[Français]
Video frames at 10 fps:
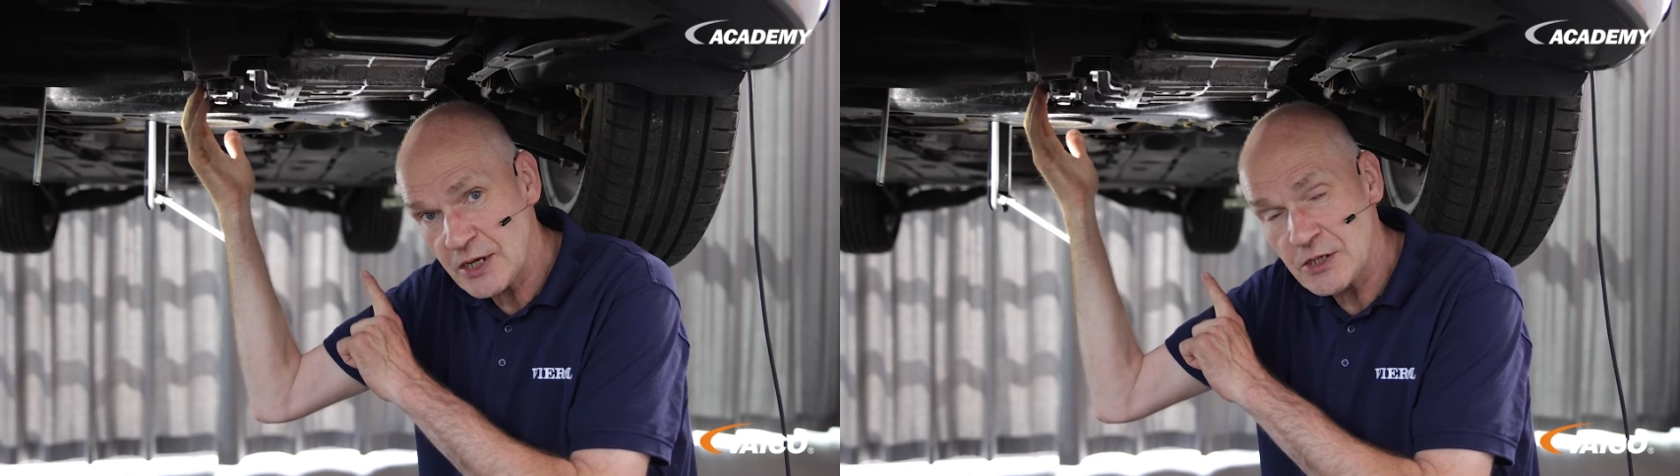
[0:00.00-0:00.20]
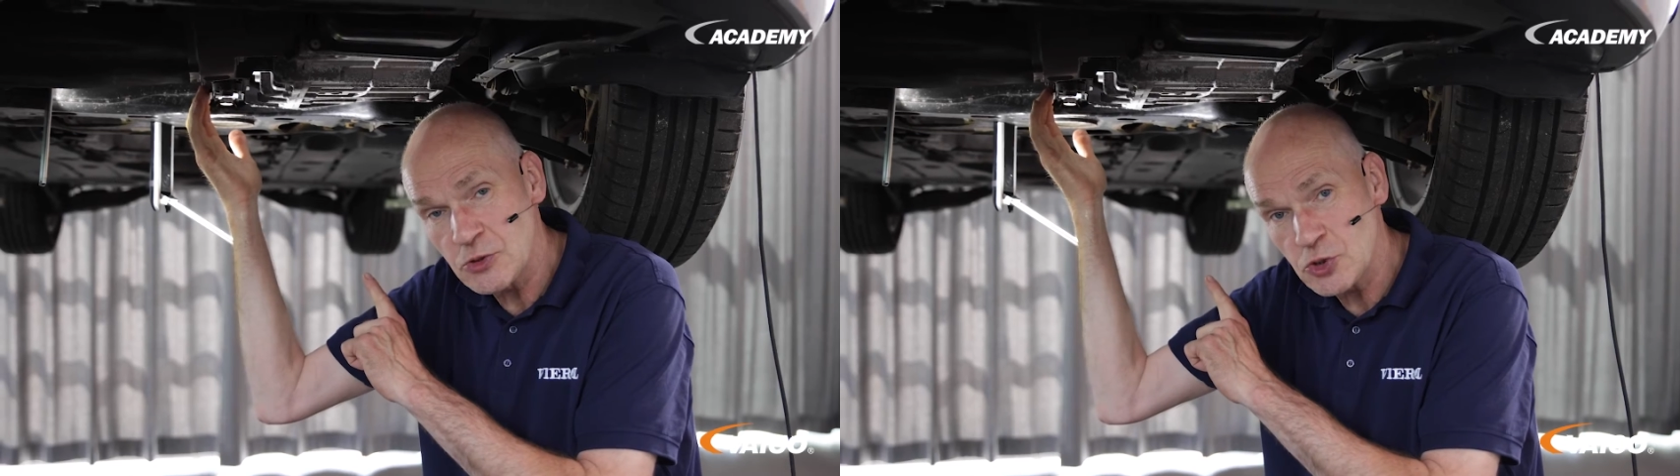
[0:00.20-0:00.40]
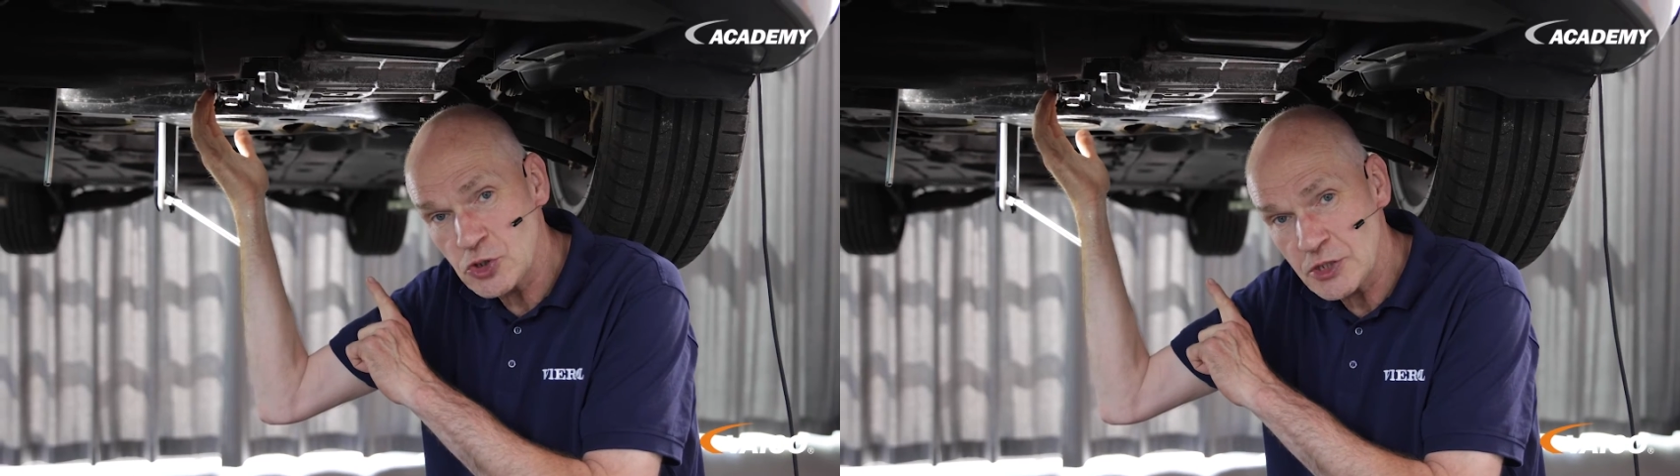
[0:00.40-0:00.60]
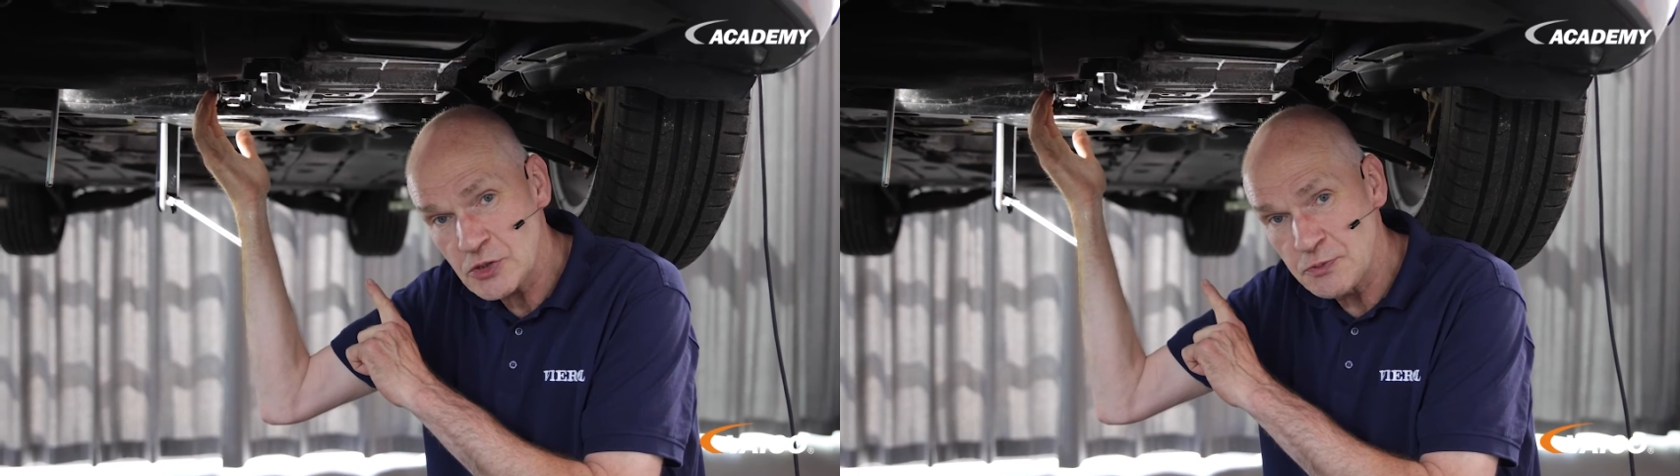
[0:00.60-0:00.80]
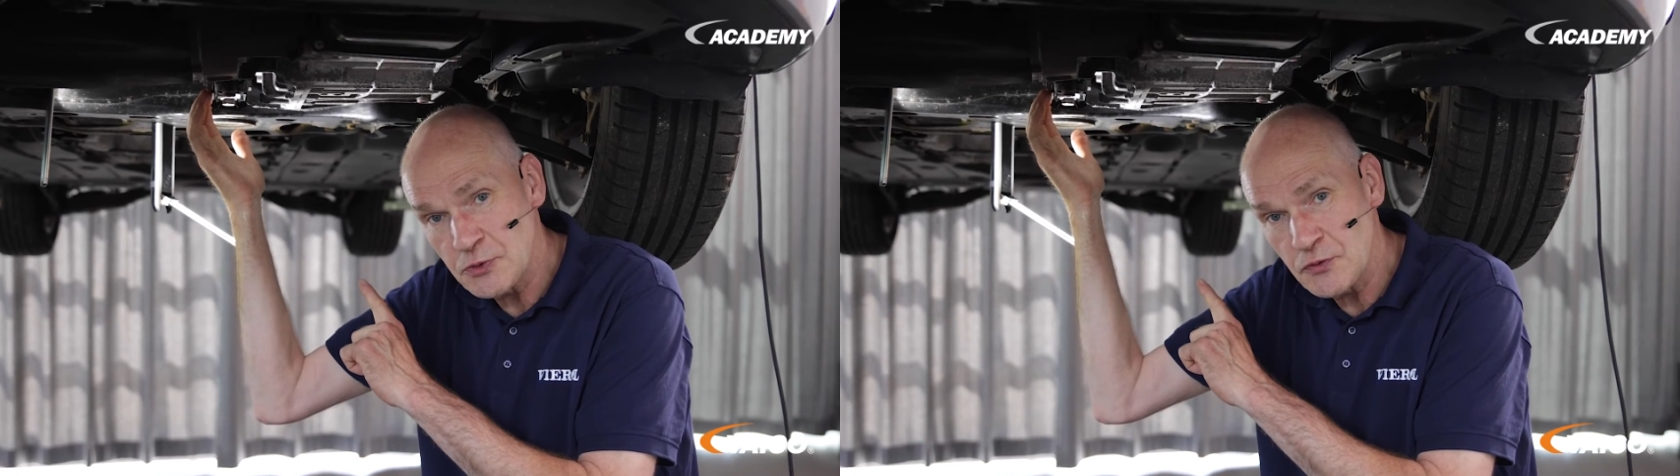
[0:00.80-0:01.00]
Ou,
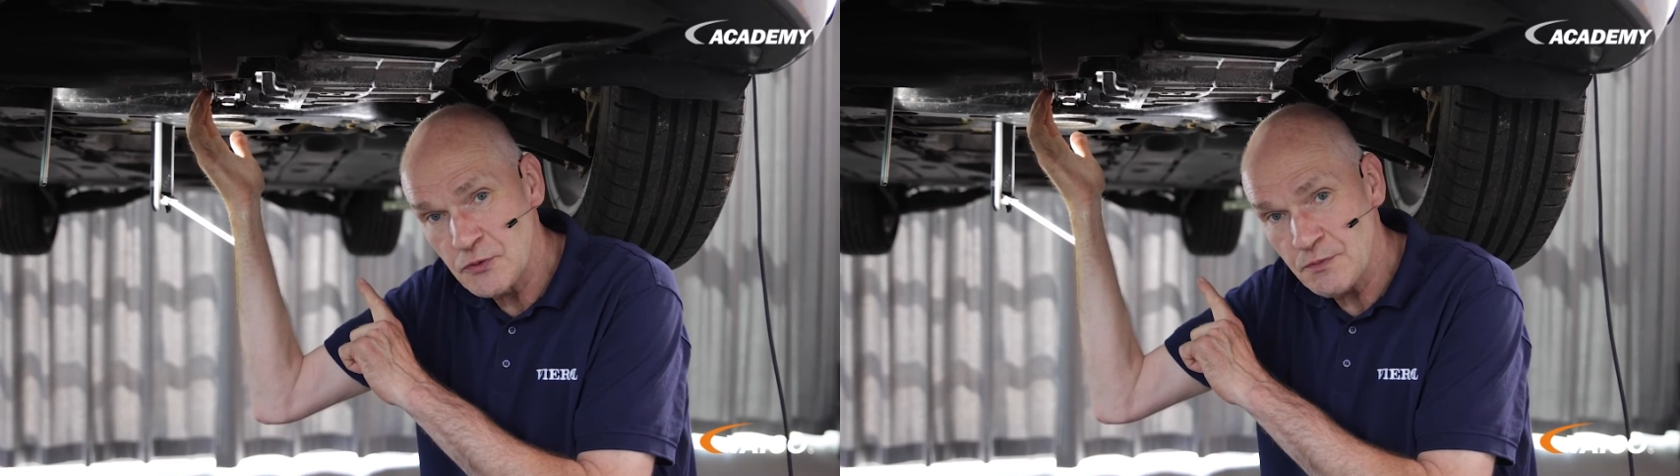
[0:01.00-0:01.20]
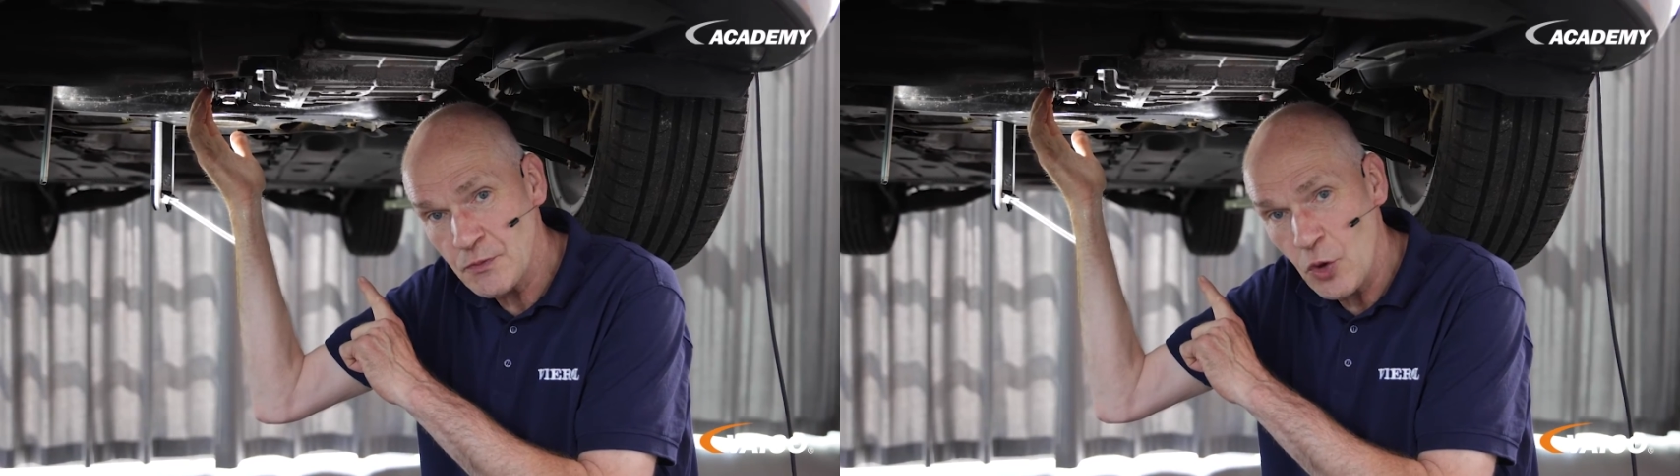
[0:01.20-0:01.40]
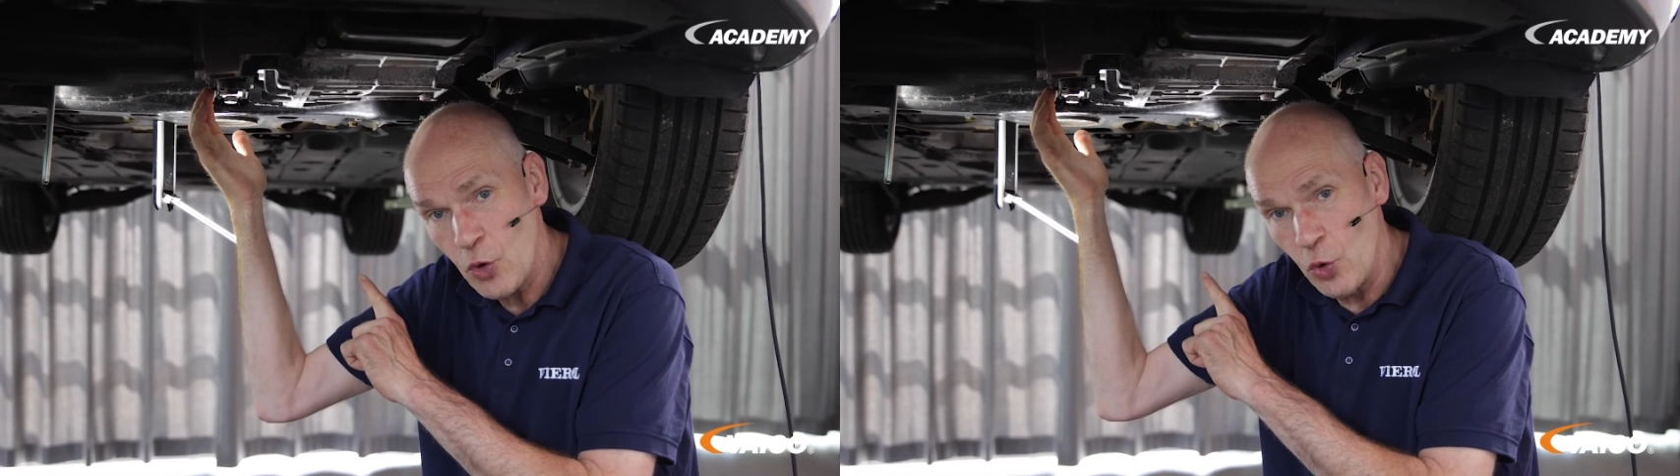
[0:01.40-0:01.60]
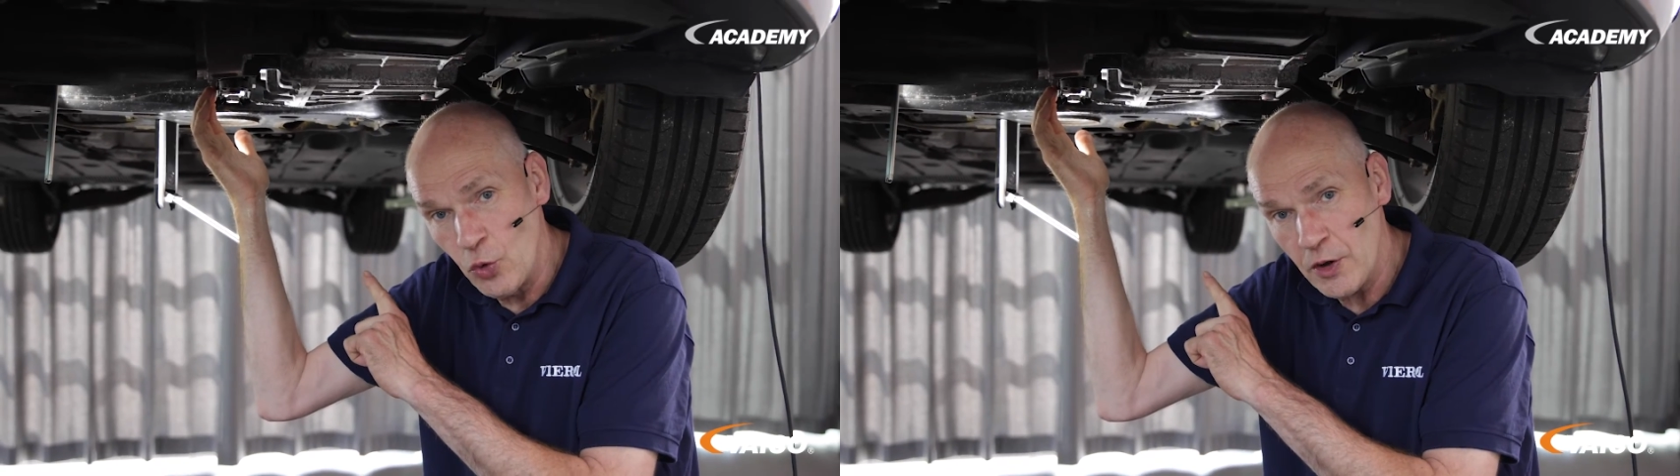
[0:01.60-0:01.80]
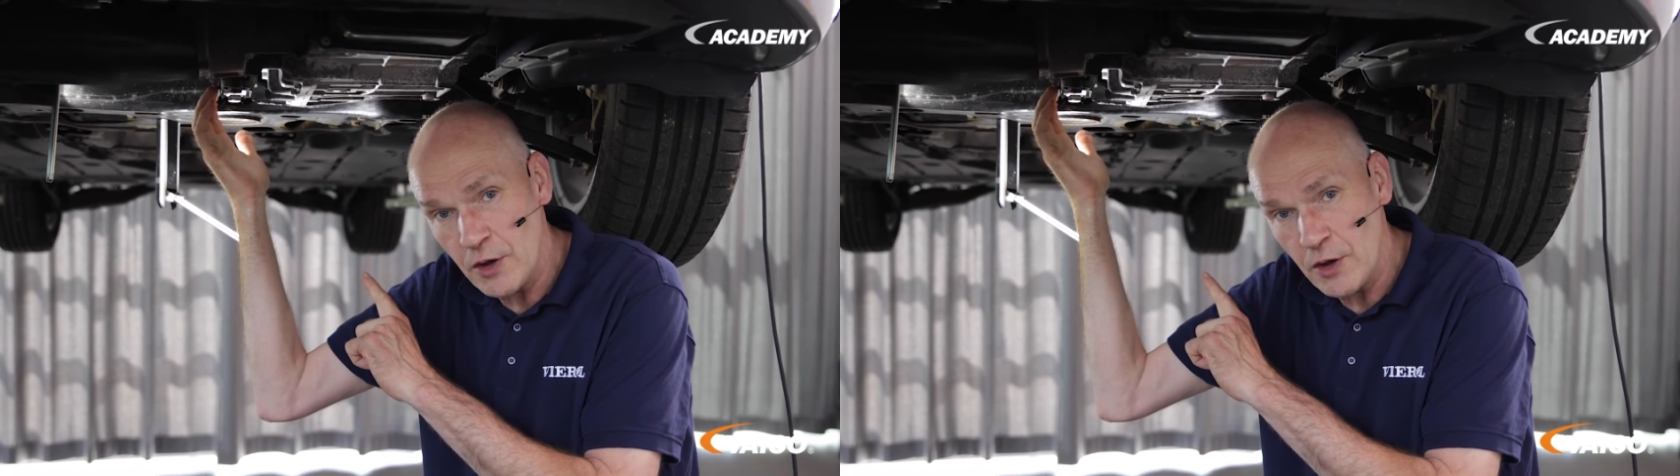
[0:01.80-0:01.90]
nous avons une autre idée